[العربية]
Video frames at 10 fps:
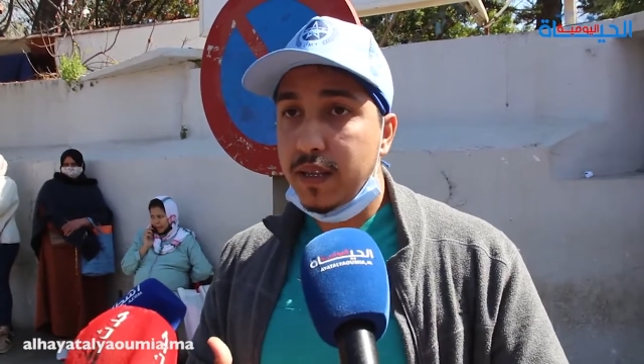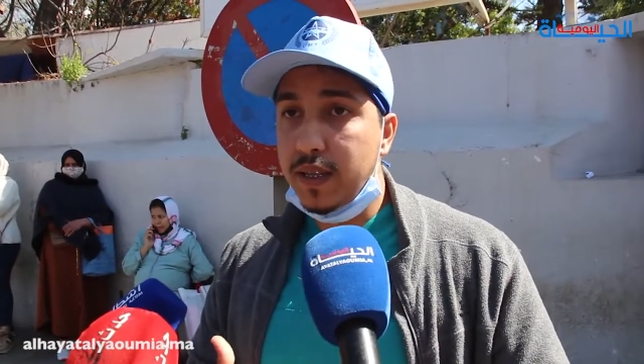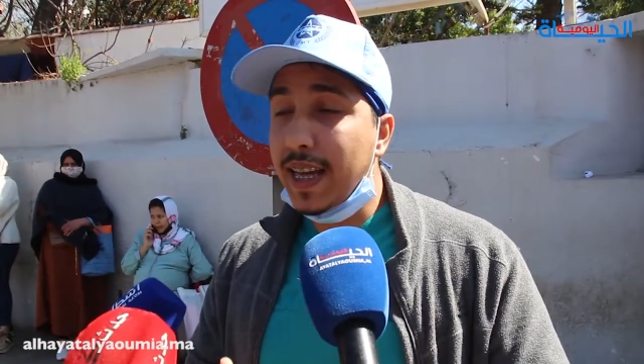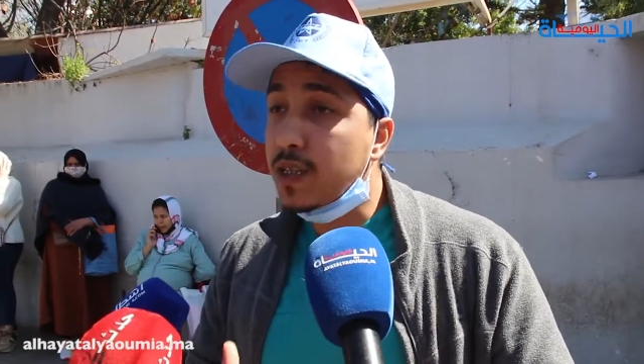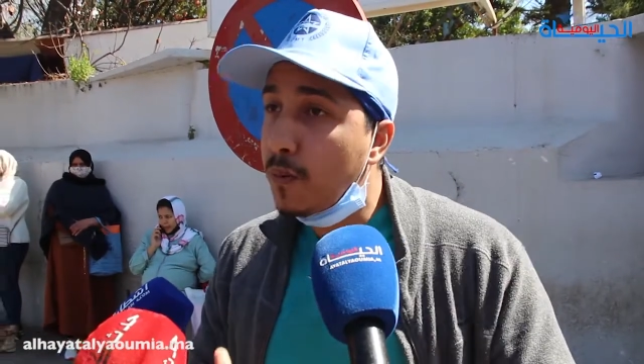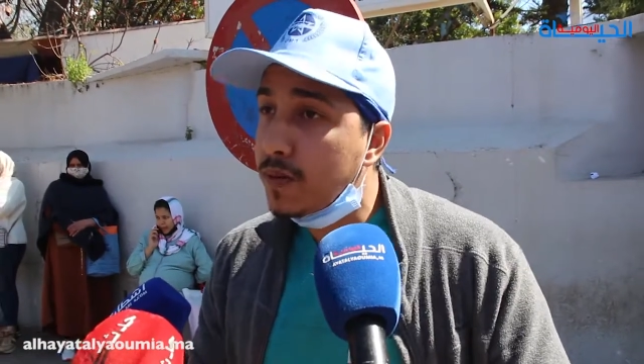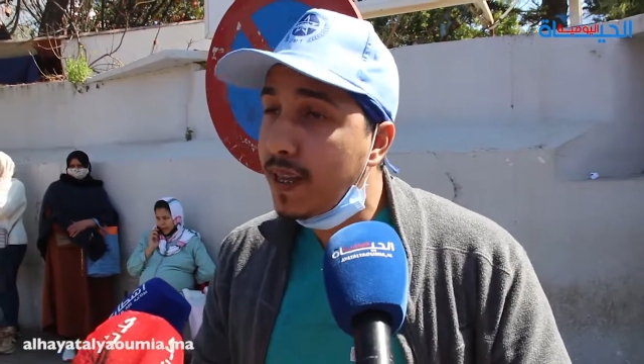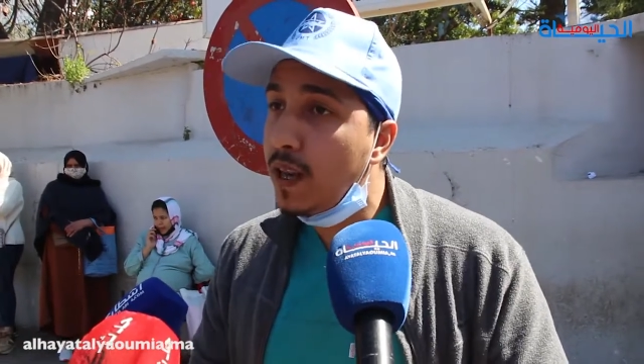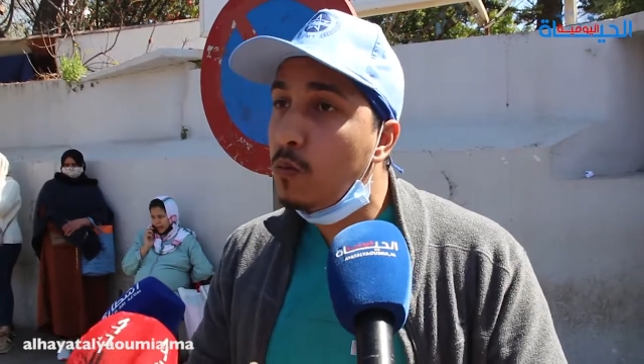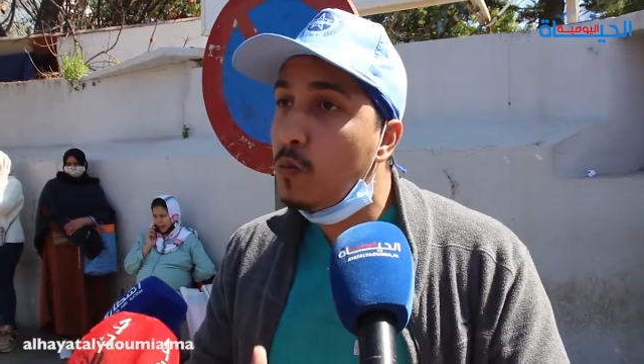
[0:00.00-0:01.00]
تي
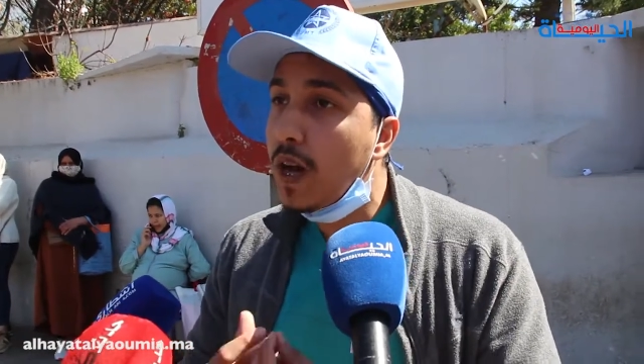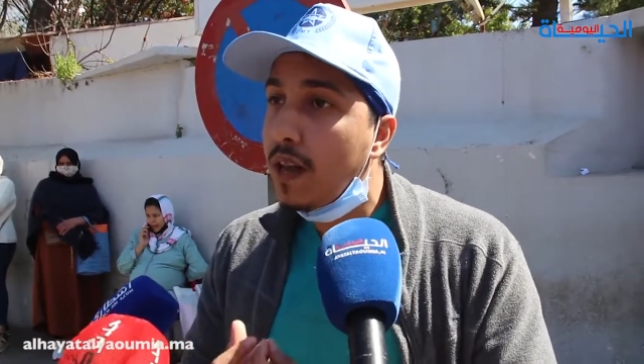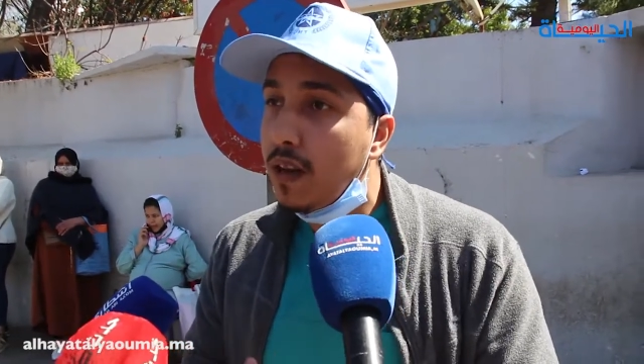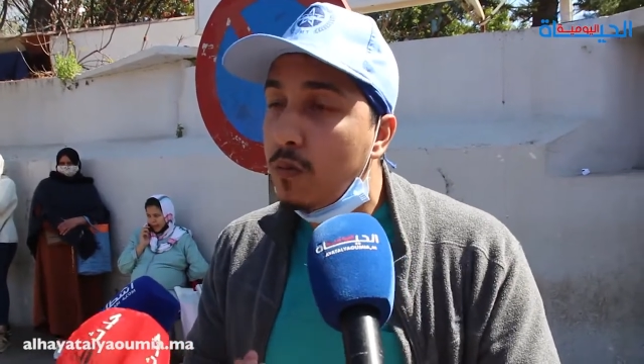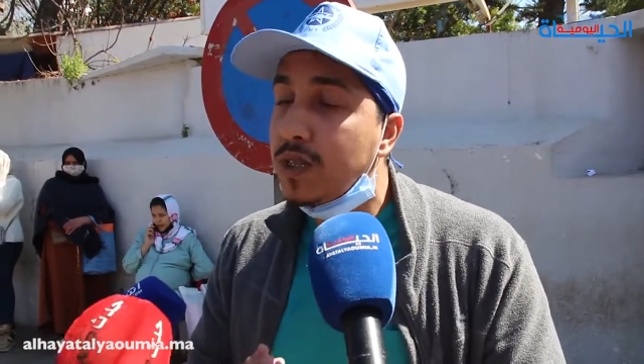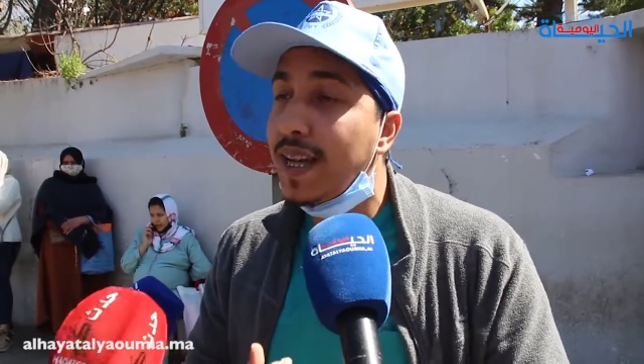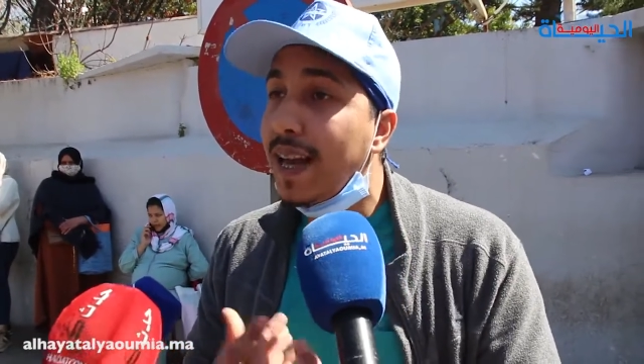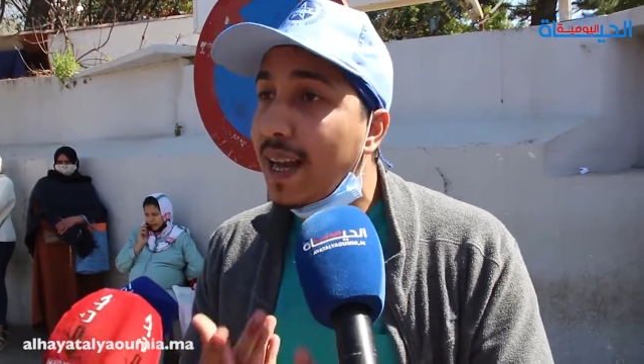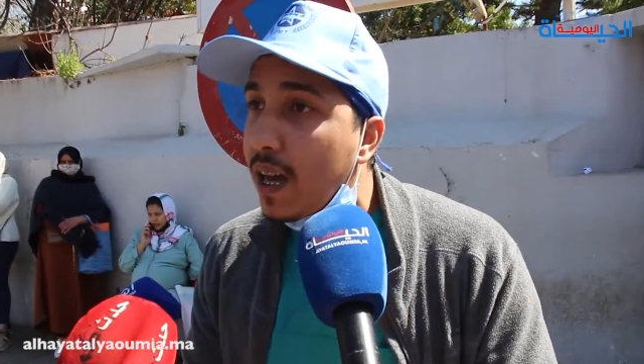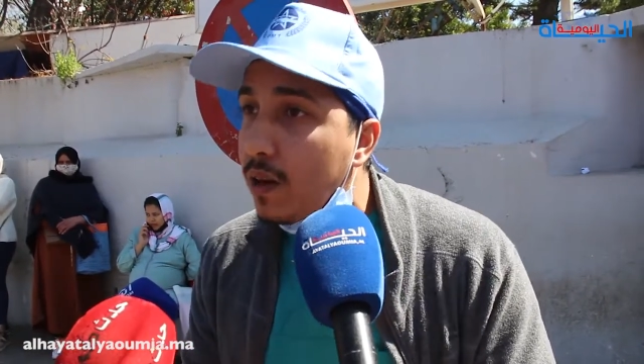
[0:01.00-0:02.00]
اكسبوزيه
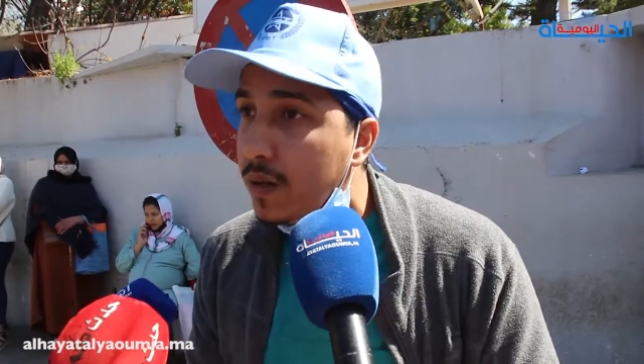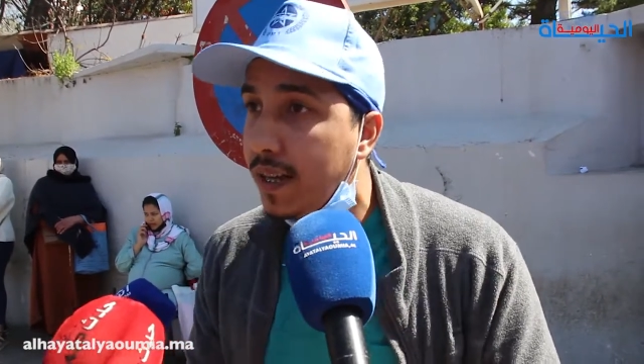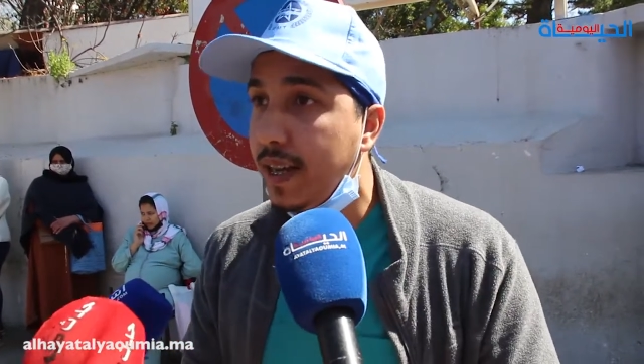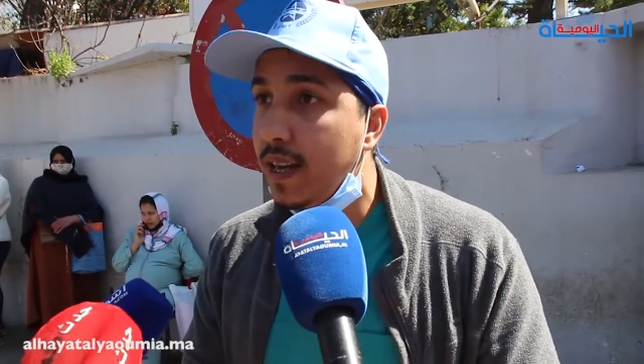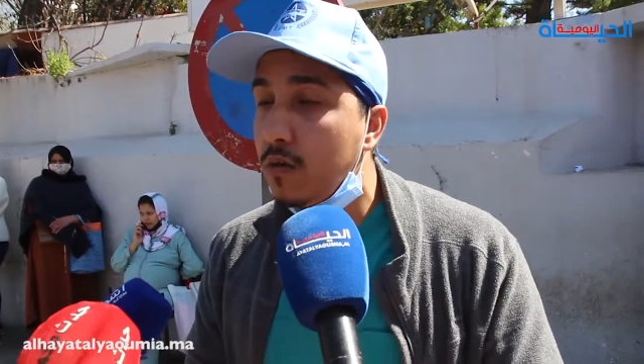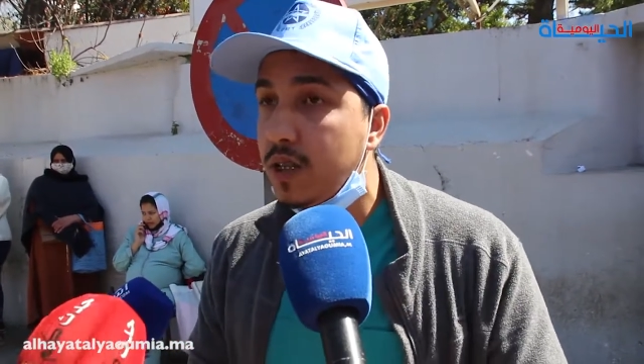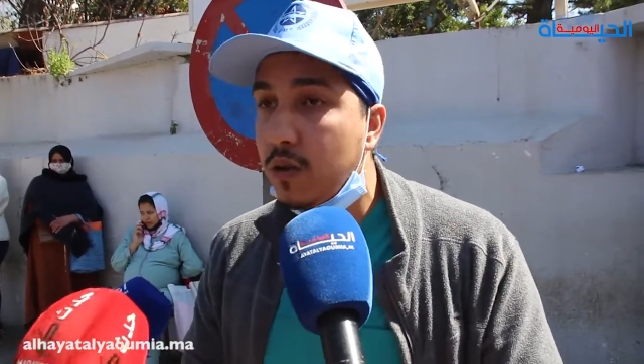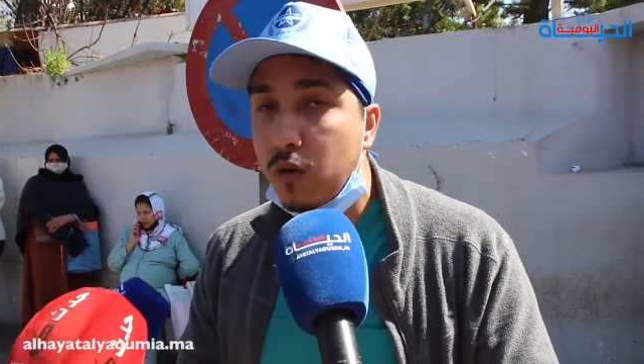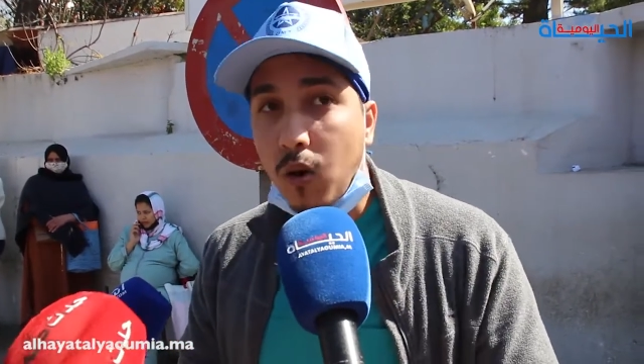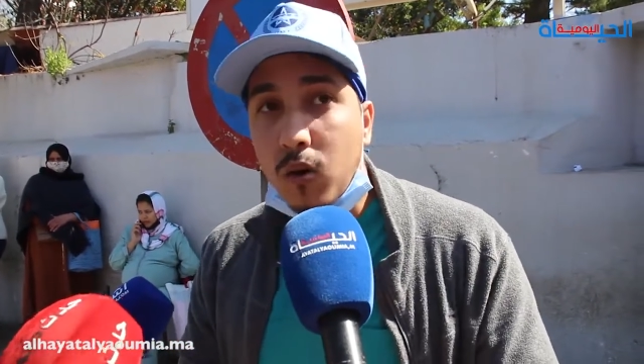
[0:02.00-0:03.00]
للمساءله القانونيه يعني انه
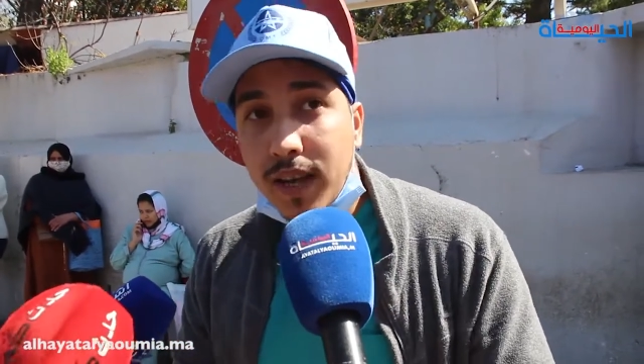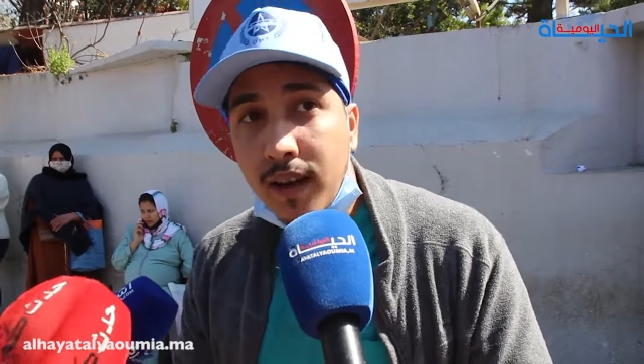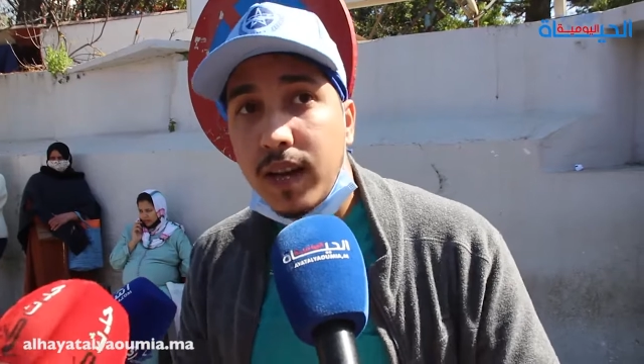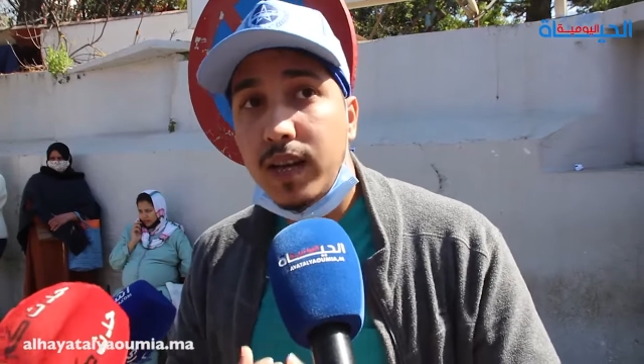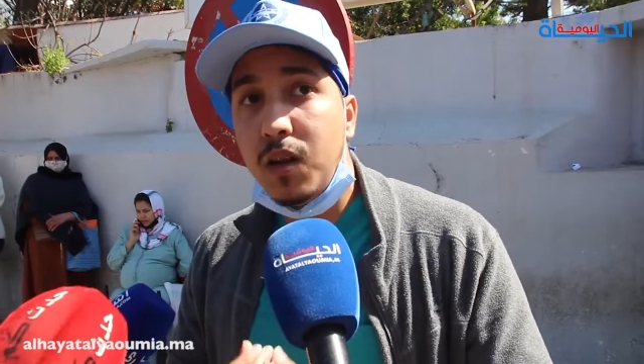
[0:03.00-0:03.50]
تيكون عرضه